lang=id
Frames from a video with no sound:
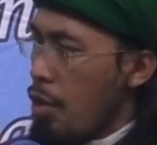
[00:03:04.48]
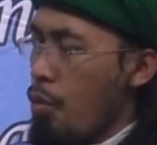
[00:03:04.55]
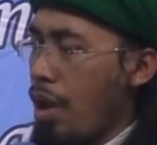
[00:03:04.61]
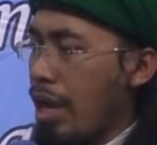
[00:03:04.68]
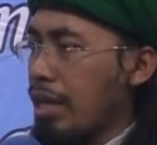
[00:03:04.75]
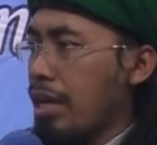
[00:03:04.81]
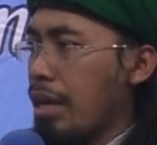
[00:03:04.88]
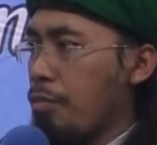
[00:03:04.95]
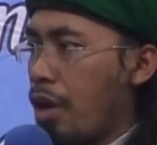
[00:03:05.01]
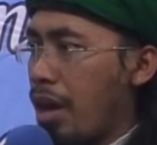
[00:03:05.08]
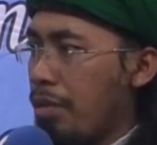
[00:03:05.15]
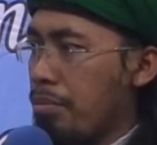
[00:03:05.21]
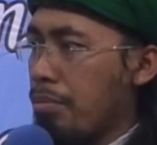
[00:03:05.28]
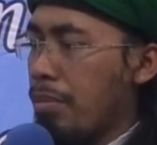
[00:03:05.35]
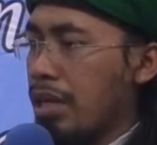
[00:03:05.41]
wa anna
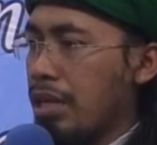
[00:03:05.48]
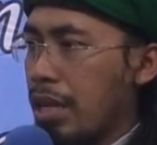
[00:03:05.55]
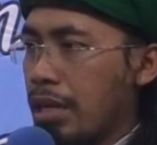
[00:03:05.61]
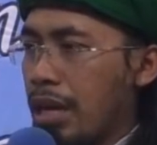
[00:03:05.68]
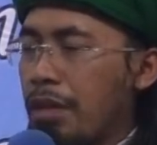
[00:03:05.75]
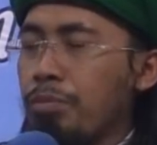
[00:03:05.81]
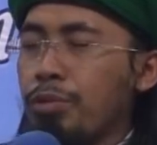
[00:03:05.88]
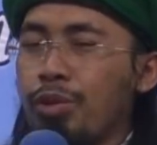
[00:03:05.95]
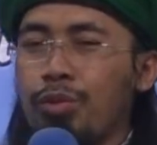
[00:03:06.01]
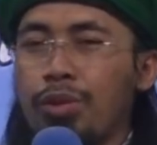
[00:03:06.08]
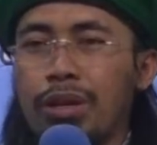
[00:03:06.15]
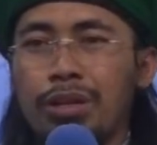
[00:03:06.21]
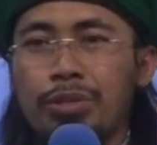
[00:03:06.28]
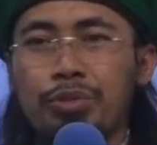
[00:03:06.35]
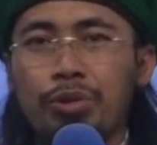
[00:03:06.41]
muhammadan abduhu
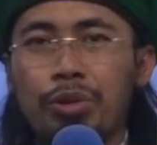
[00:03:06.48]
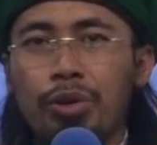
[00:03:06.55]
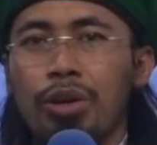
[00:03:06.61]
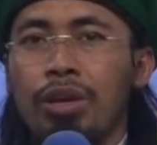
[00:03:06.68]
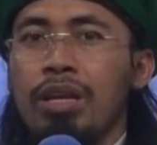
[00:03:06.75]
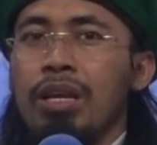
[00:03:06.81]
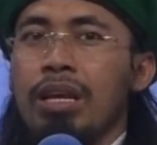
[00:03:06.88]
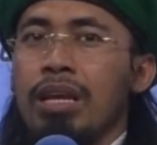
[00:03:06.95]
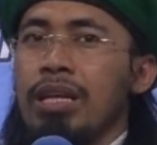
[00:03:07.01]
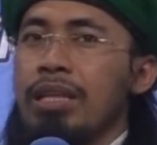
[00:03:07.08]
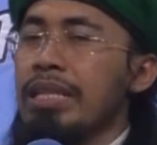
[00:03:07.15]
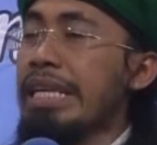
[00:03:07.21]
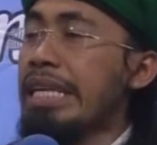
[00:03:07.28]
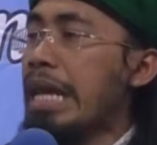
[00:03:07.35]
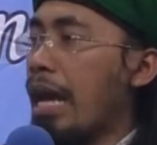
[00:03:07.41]
wa rasuluh.
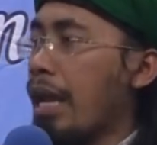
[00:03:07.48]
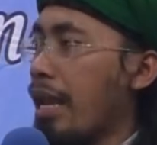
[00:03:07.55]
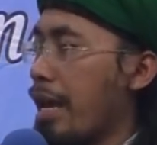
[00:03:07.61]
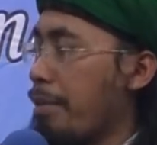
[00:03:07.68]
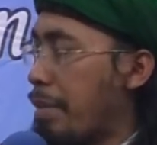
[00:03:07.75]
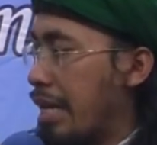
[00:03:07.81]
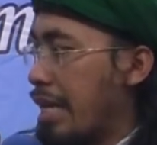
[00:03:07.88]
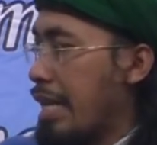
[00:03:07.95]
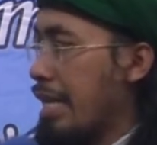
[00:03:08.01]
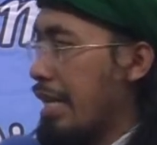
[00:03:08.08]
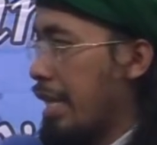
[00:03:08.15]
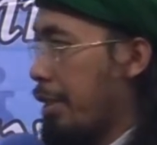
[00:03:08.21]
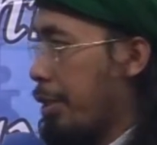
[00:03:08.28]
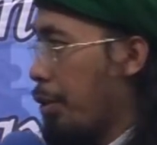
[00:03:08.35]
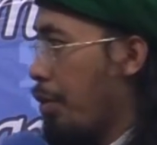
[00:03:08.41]
Tidak lama dari
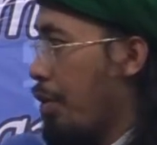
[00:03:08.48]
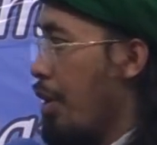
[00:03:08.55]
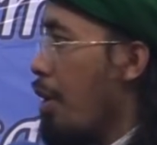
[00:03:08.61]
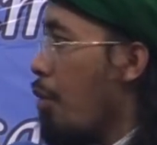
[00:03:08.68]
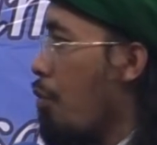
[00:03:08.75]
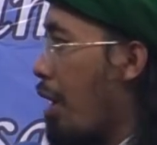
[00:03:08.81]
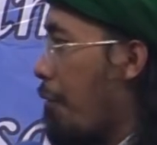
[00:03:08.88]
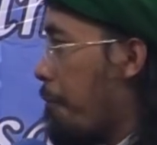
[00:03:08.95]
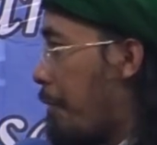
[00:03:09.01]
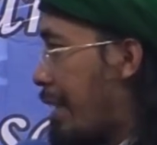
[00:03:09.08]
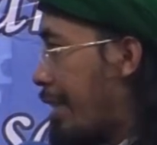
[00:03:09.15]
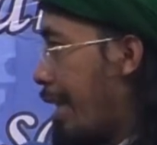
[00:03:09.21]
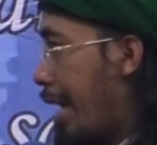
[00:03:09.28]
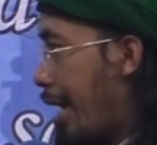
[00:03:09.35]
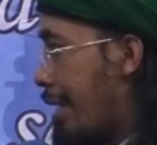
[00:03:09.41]
itu,
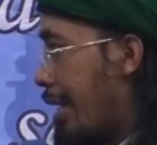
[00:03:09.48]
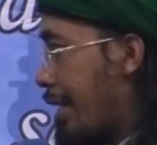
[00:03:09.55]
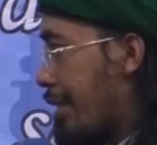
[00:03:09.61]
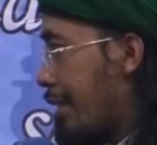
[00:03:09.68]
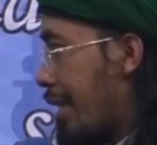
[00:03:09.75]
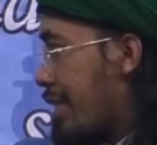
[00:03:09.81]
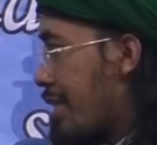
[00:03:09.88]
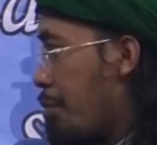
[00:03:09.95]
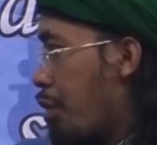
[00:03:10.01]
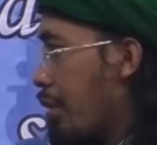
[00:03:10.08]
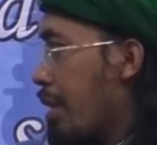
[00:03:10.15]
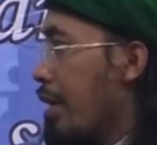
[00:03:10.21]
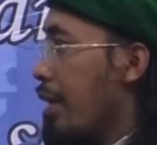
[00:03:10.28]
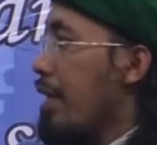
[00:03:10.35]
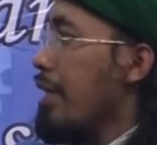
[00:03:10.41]
wafat anak
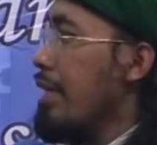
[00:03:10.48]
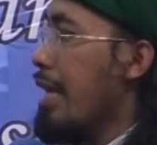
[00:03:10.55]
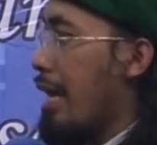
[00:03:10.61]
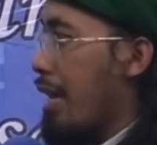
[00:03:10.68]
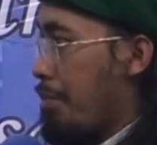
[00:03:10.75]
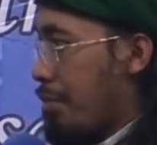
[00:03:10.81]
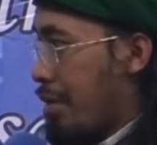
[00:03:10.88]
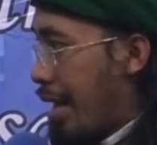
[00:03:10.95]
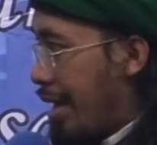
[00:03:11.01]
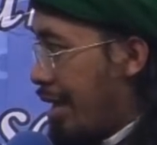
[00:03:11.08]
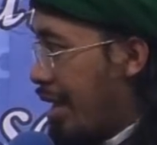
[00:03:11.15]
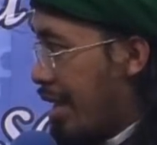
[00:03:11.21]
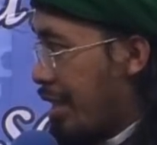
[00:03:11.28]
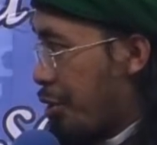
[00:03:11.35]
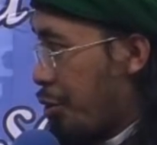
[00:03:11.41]
tersebut dalam
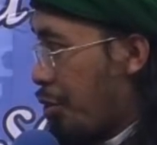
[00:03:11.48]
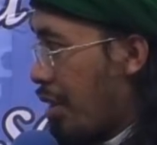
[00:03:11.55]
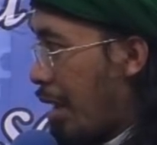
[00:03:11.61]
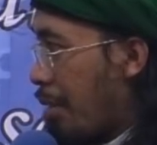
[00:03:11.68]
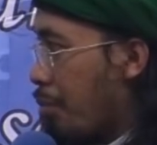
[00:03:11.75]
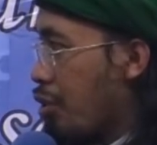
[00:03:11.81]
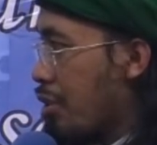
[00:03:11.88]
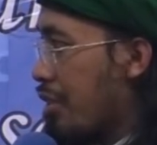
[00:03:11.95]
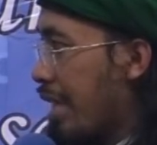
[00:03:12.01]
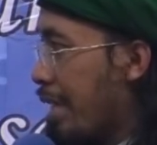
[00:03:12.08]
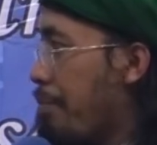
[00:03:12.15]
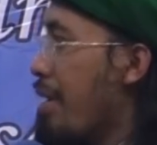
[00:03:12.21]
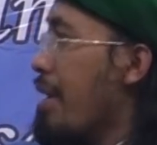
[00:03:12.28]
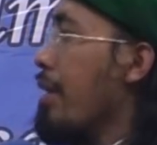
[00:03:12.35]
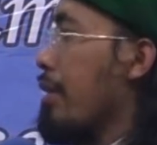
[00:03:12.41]
keadaan seorang
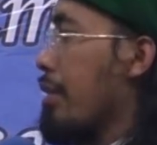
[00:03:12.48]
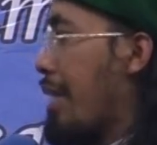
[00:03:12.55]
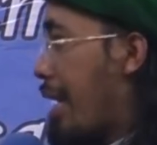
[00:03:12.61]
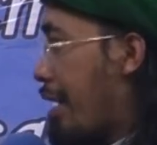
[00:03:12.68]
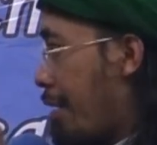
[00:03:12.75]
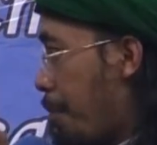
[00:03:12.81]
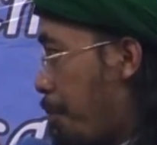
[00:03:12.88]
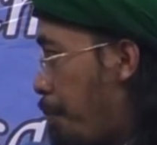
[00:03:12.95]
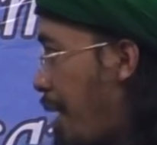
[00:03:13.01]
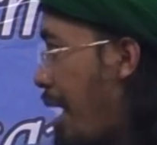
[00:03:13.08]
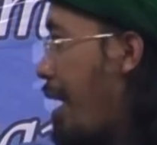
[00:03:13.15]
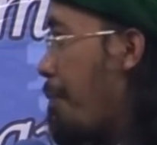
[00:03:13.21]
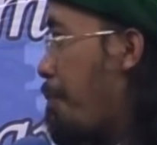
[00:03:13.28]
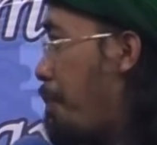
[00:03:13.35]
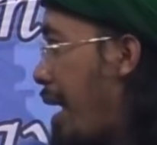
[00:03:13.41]
muslim
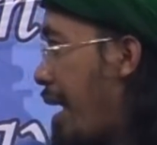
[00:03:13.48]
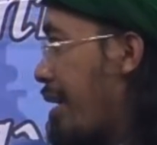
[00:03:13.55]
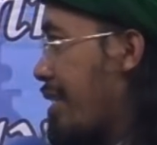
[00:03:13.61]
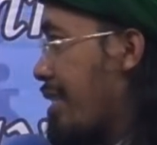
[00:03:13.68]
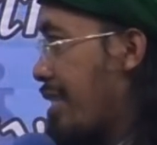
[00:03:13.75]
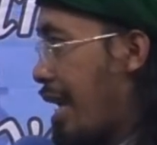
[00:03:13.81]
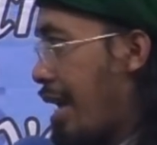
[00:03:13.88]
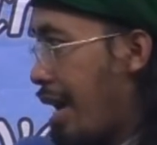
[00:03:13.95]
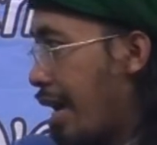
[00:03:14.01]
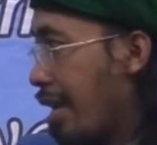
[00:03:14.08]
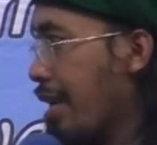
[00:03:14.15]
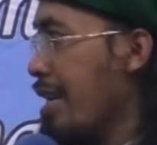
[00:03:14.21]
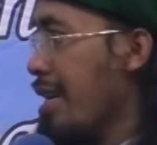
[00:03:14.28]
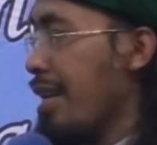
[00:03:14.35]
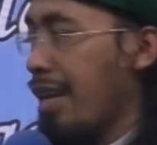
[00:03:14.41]
tanpa
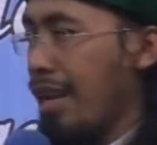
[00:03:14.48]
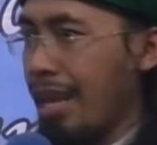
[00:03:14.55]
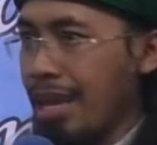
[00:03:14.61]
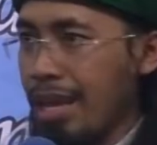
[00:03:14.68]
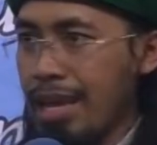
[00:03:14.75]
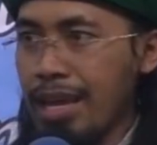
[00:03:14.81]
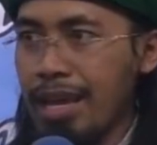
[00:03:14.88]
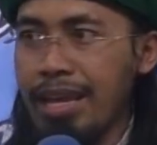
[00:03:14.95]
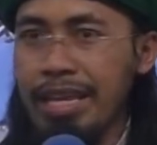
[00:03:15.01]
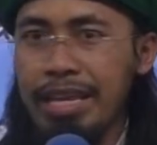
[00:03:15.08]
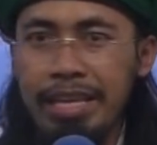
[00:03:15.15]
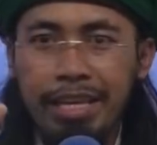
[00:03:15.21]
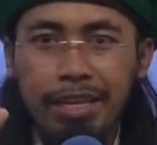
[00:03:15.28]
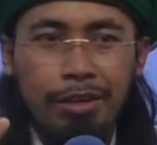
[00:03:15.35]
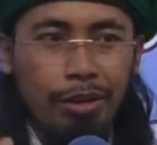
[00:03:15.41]
paksaan.
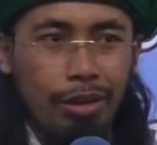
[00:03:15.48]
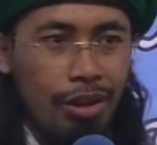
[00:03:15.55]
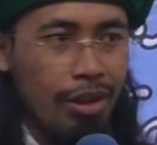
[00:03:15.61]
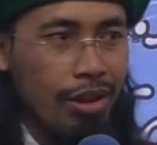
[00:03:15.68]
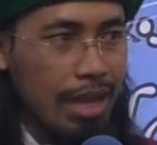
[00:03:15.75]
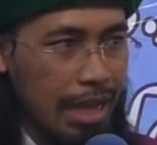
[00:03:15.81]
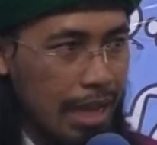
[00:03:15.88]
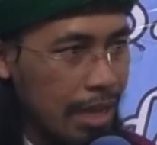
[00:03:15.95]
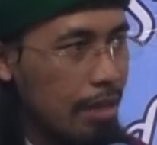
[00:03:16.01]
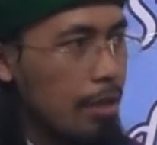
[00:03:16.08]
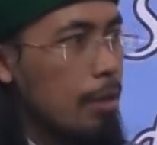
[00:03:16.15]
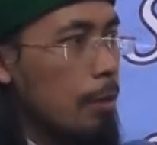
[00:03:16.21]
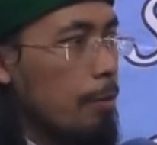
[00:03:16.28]
La ikroha